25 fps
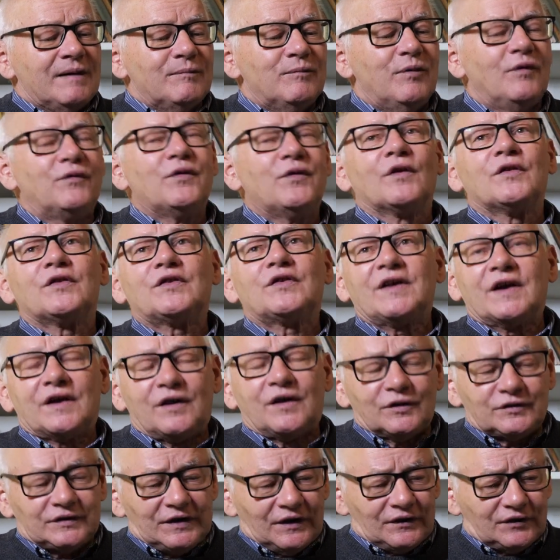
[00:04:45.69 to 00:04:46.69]

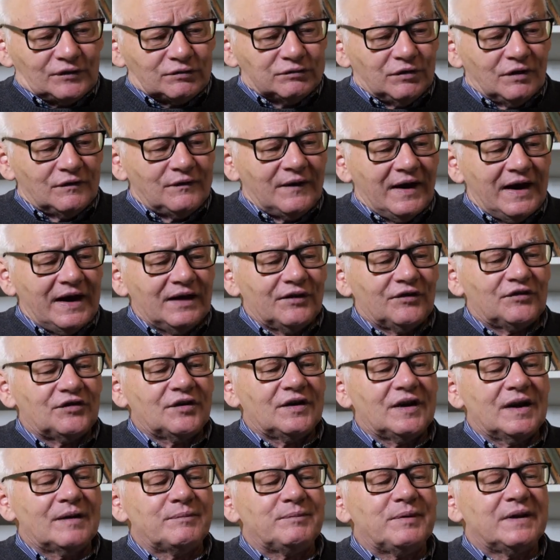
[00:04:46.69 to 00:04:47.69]
mówiącego te słowa
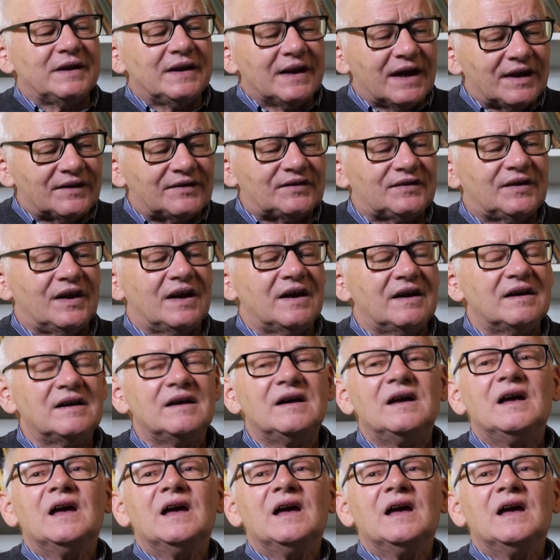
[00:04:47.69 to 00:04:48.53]
Andrzeja Bieniasa,